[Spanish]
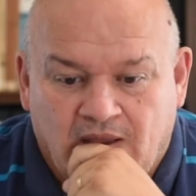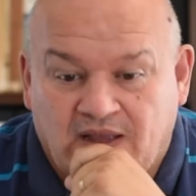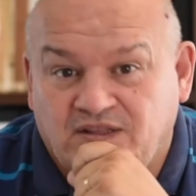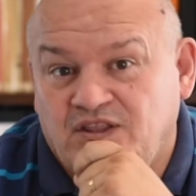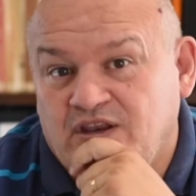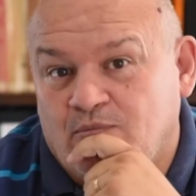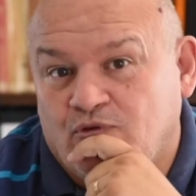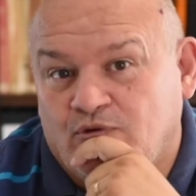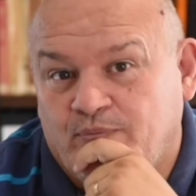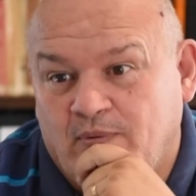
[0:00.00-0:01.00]
Acá
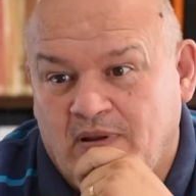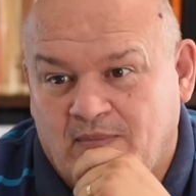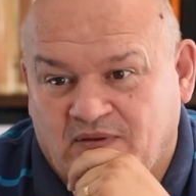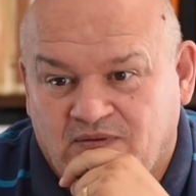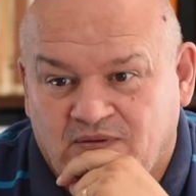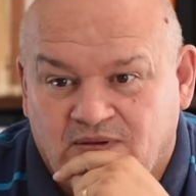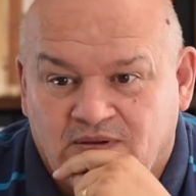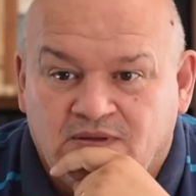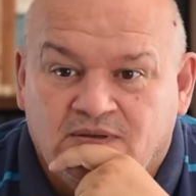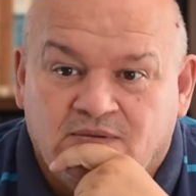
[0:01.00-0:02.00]
tendríamos dos problemas,
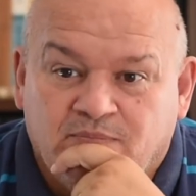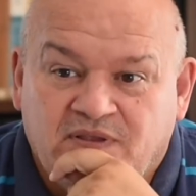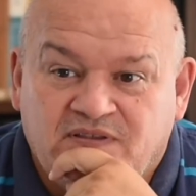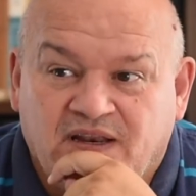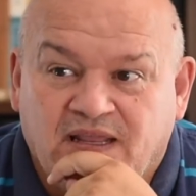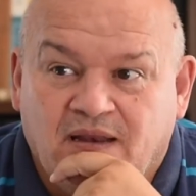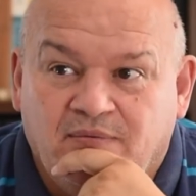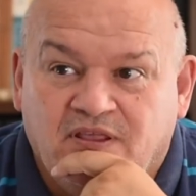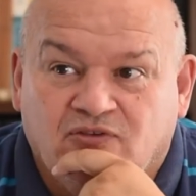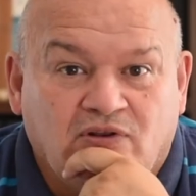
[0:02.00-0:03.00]
pensar que la
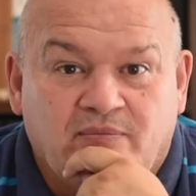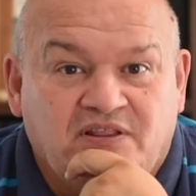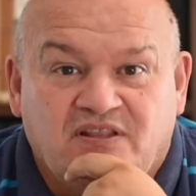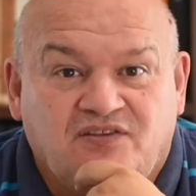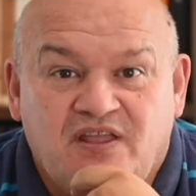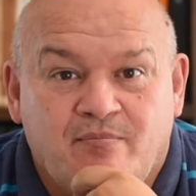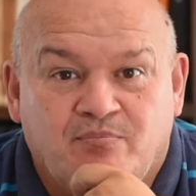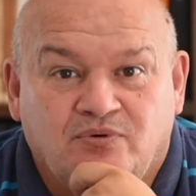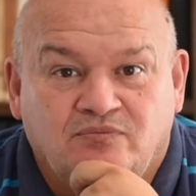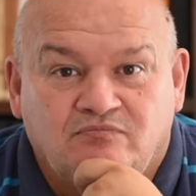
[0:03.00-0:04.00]
vida solamente es
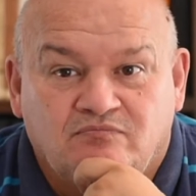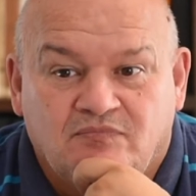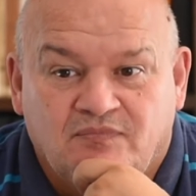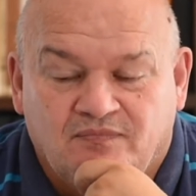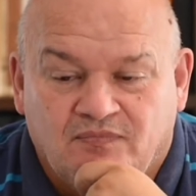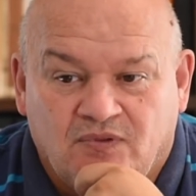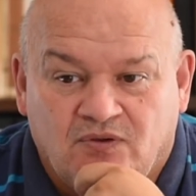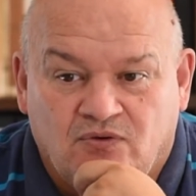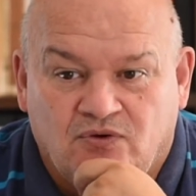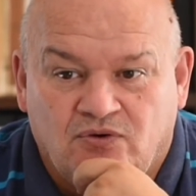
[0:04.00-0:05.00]
tiempo
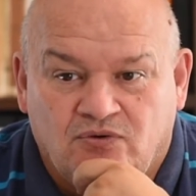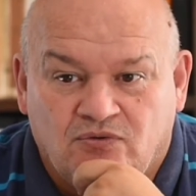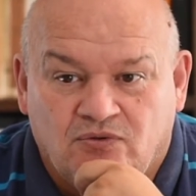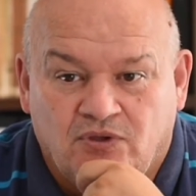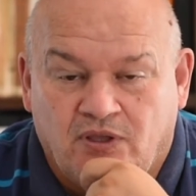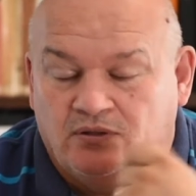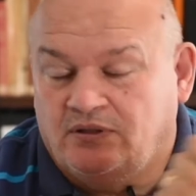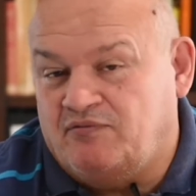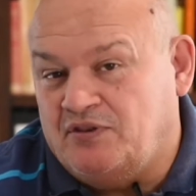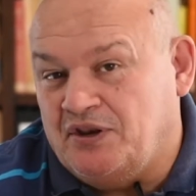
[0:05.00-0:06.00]
o
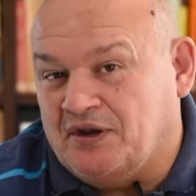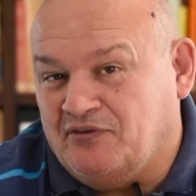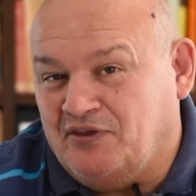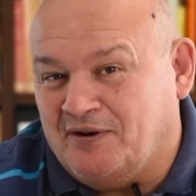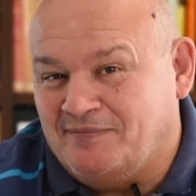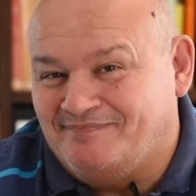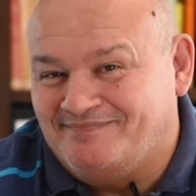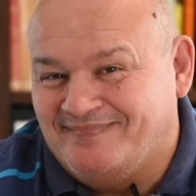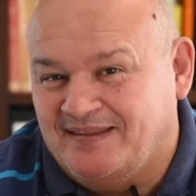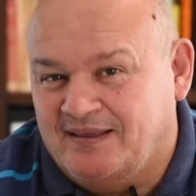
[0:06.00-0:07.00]
definir nacer,
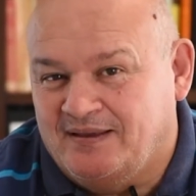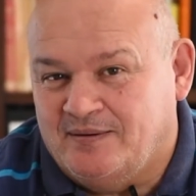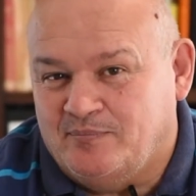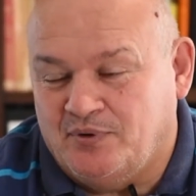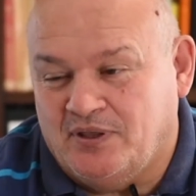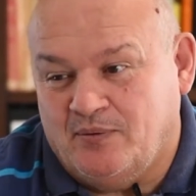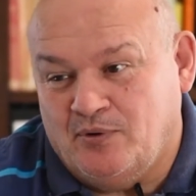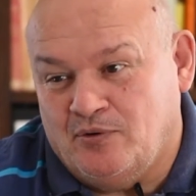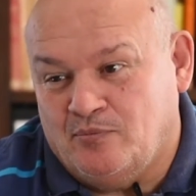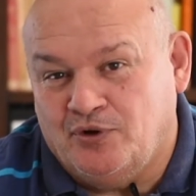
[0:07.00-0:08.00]
porque
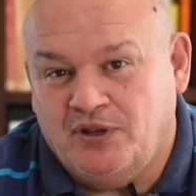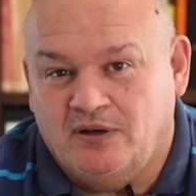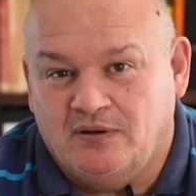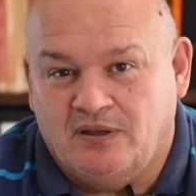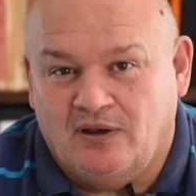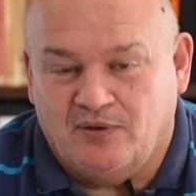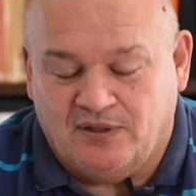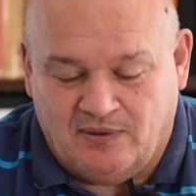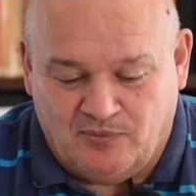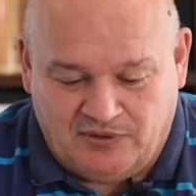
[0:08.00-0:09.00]
bueno, morir es lo que
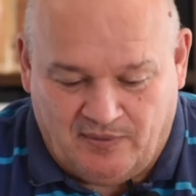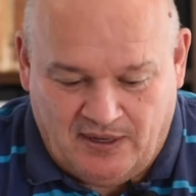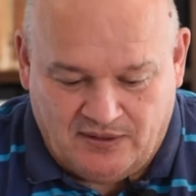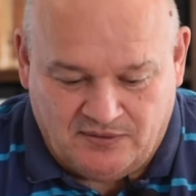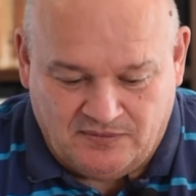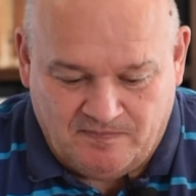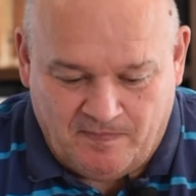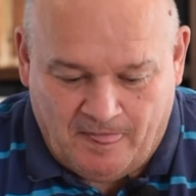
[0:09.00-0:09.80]
estamos trabajando.